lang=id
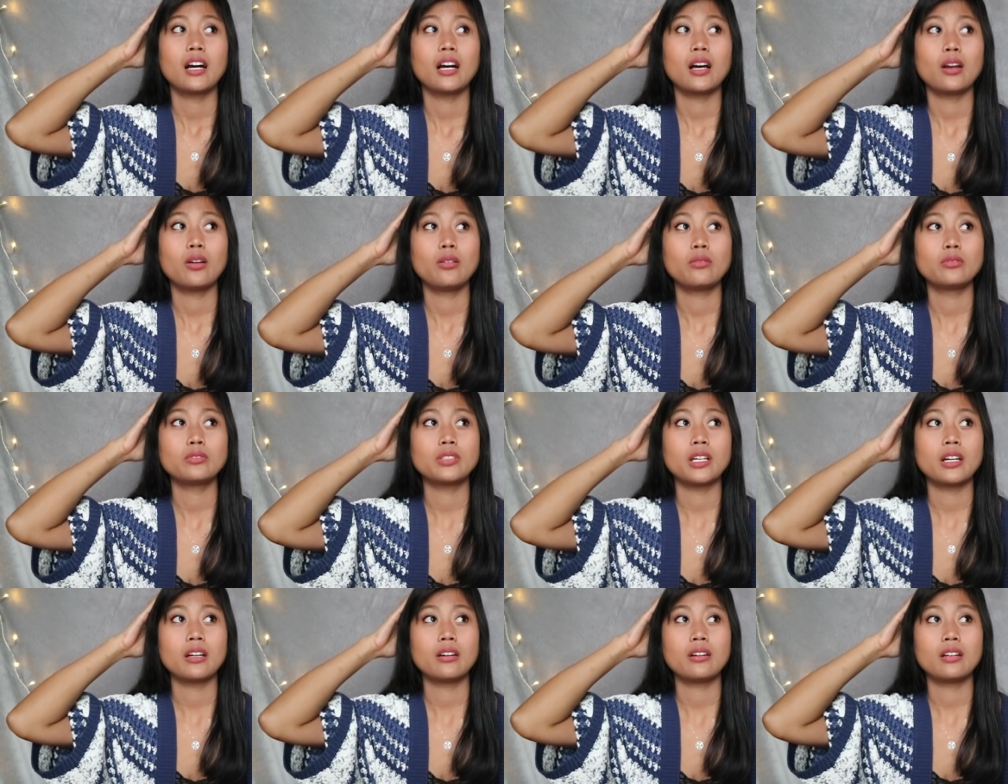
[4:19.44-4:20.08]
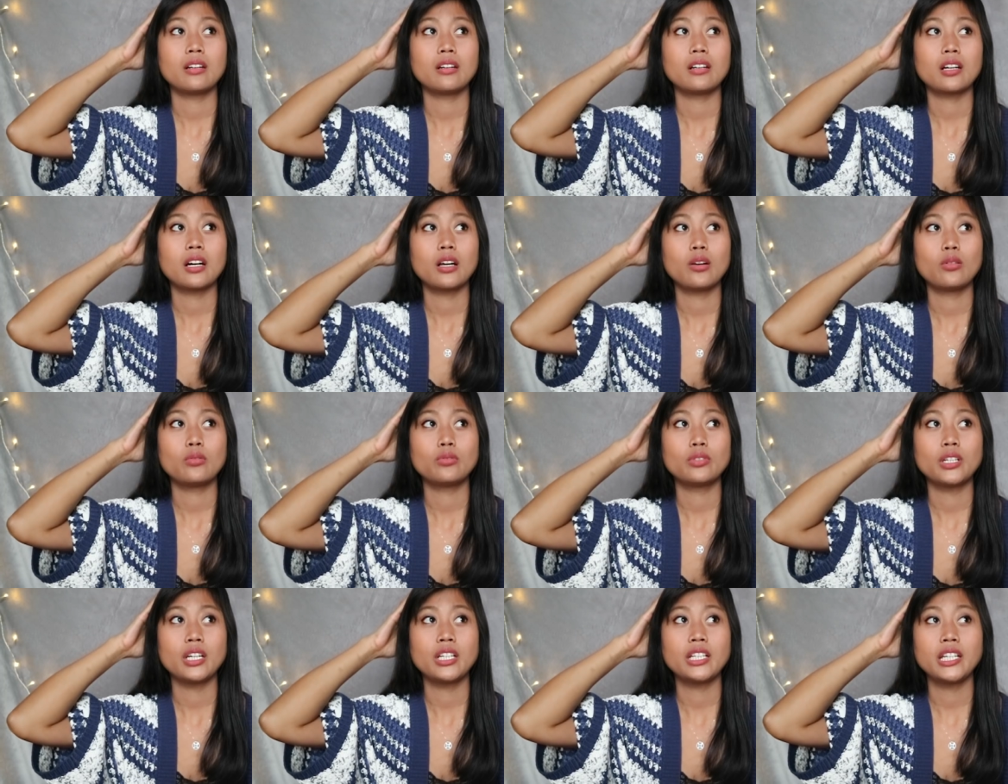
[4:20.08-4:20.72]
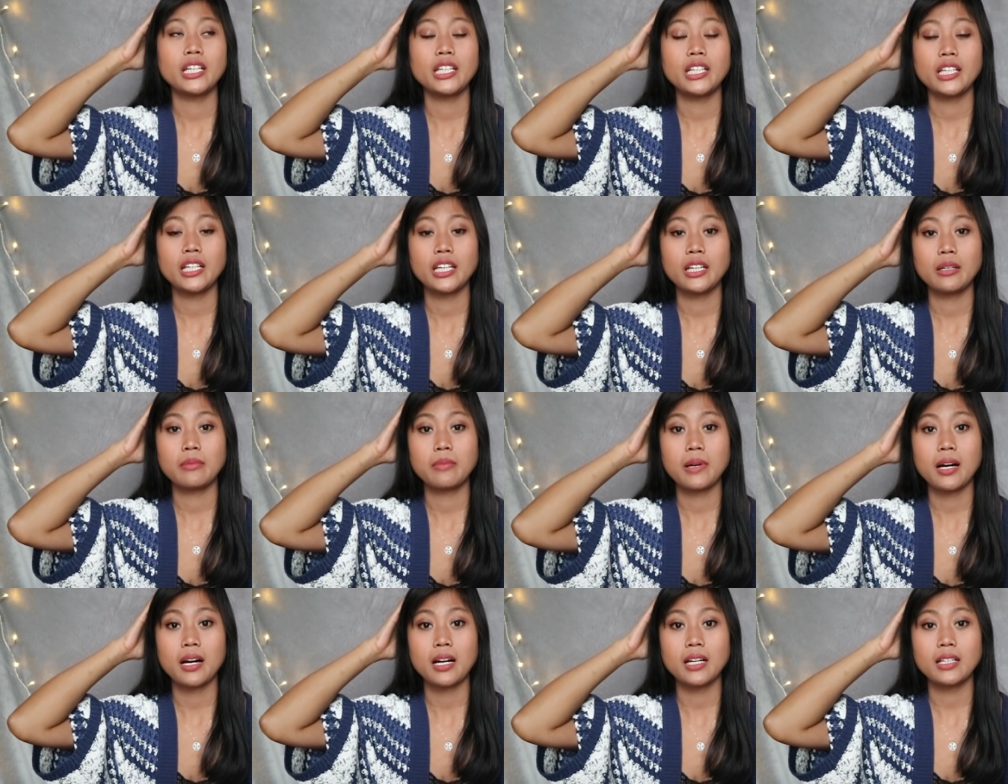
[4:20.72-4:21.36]
kalau uh, kalau udah dingin
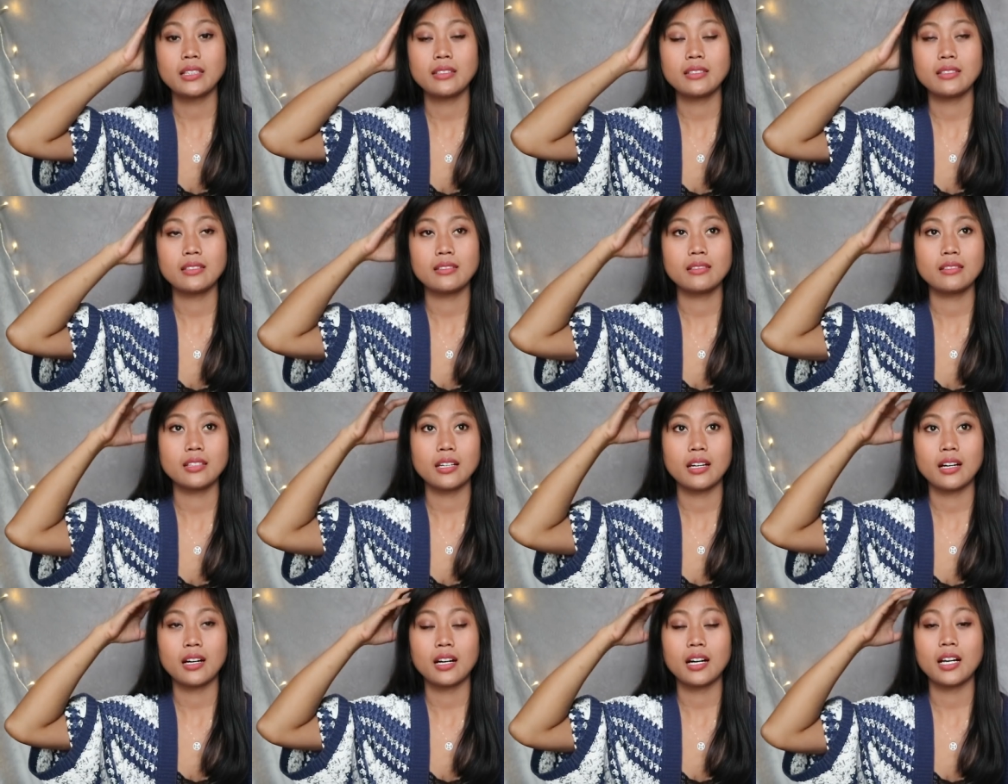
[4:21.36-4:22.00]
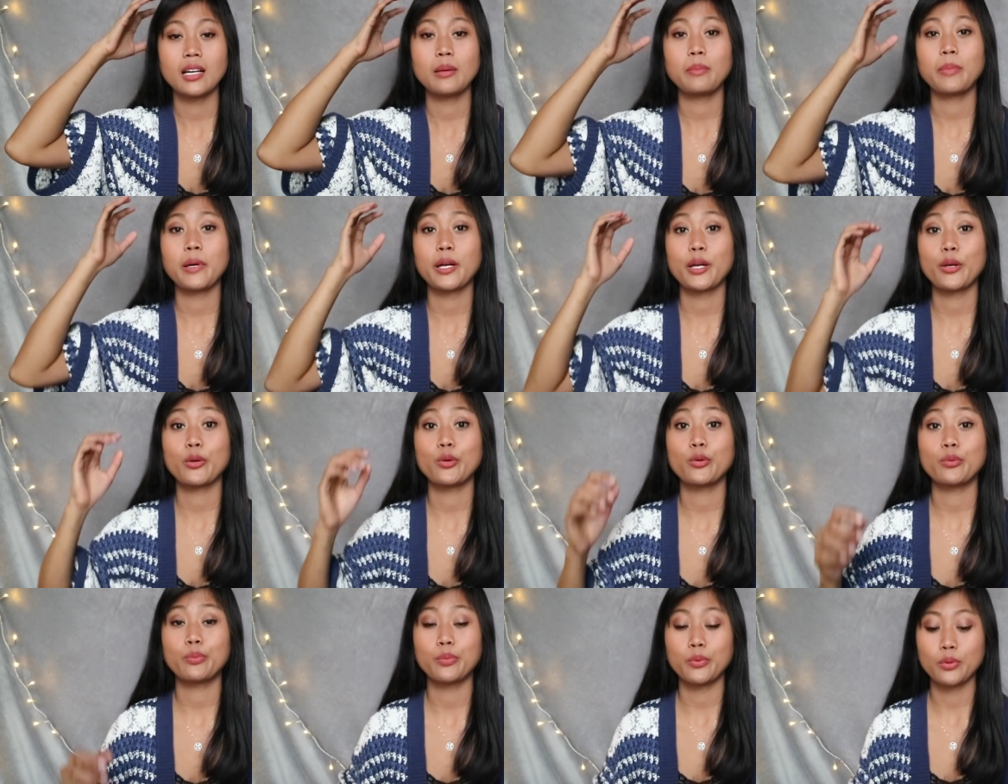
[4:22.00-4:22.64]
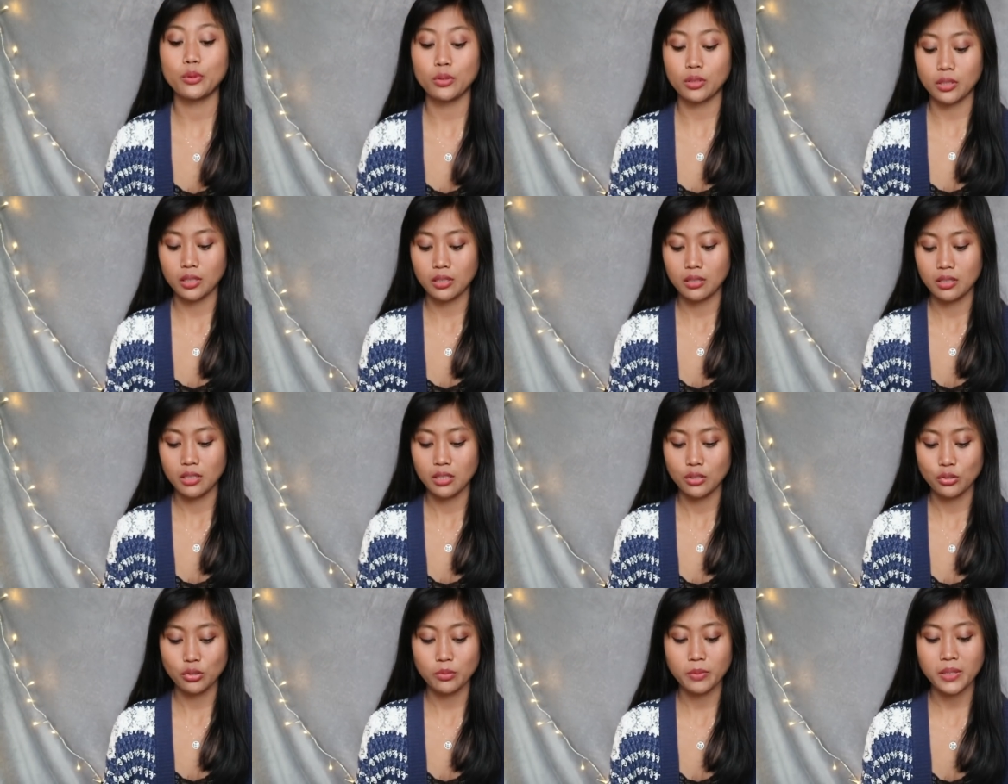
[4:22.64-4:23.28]
dingin banget ya kalian pakai kupluk
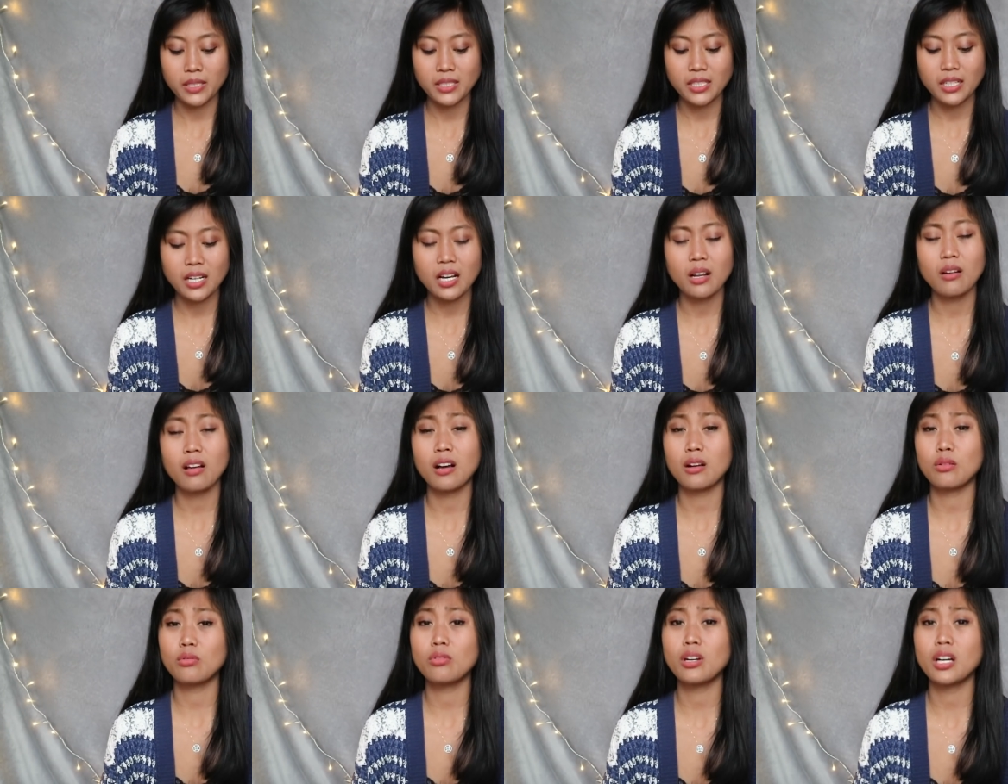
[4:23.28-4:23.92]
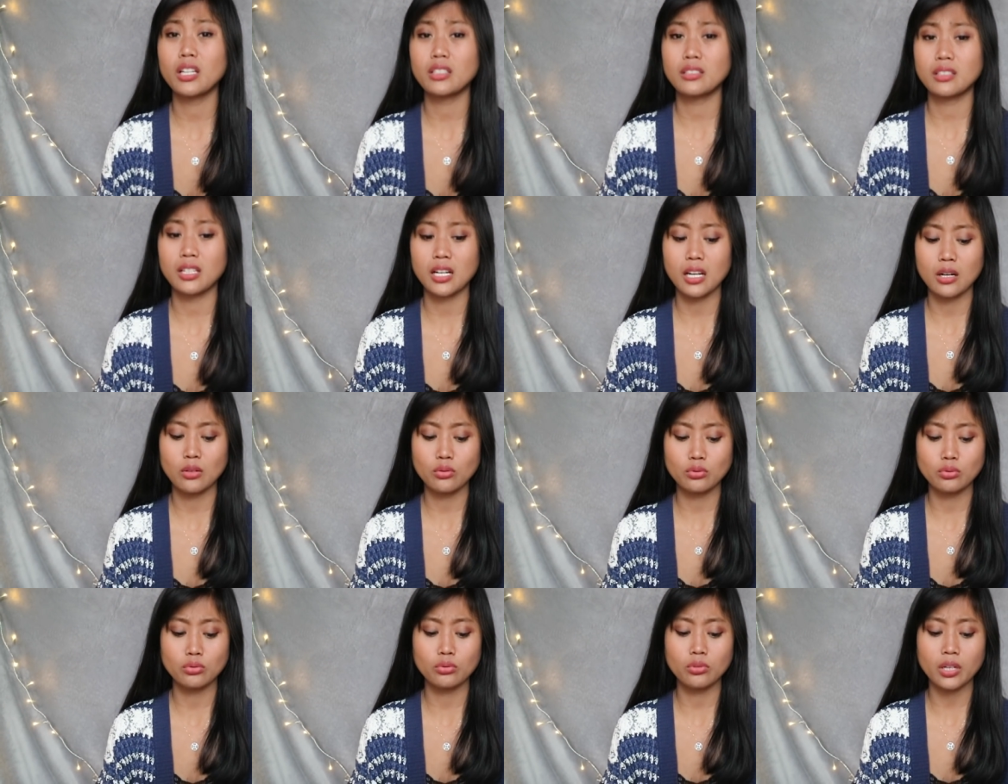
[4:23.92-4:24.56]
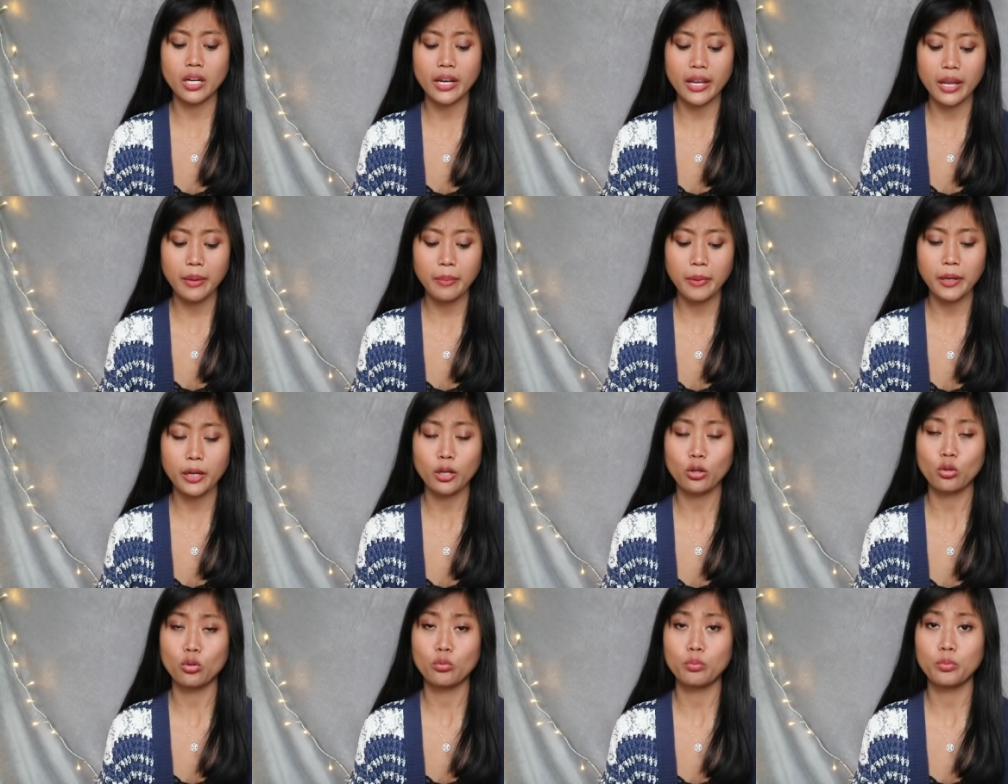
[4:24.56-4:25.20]
cuma sih kalau aku nggak terlalu suka ya
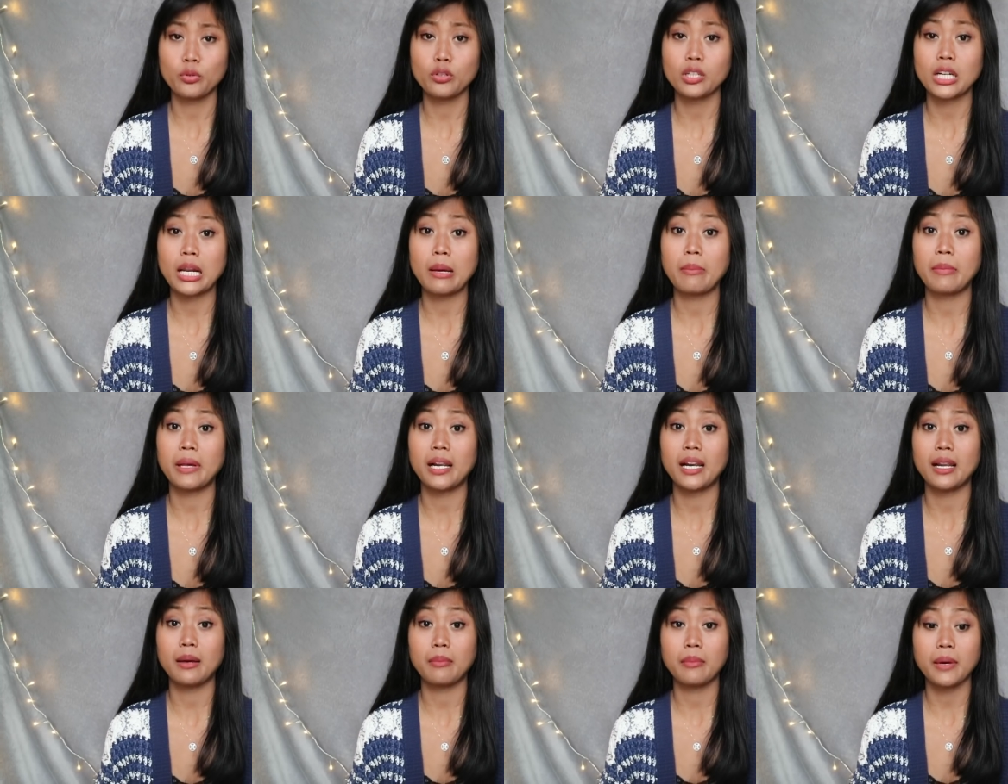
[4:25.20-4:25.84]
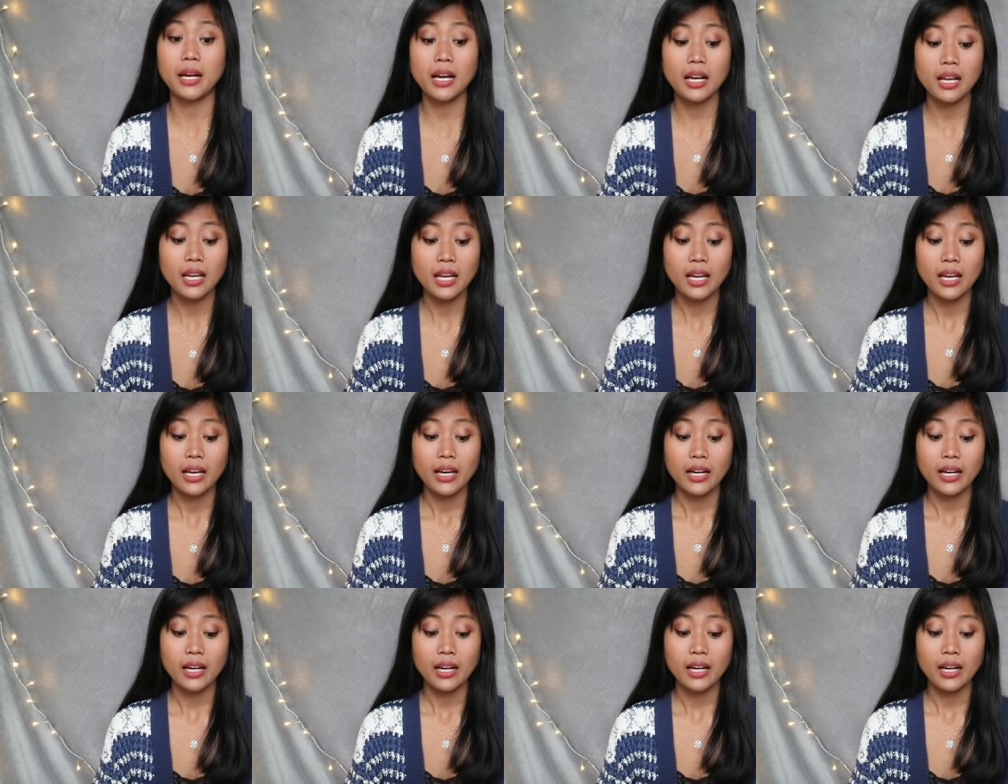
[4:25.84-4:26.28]
pakai kupluk lama-lama